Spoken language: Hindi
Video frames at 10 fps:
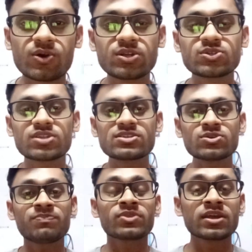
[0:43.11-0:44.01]
कॉलेज होता है
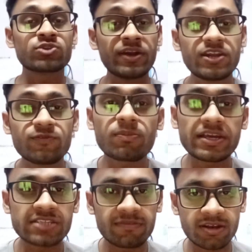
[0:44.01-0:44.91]
जो ट्वेंटी फोर
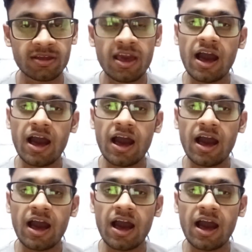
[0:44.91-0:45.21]
बाई सेवन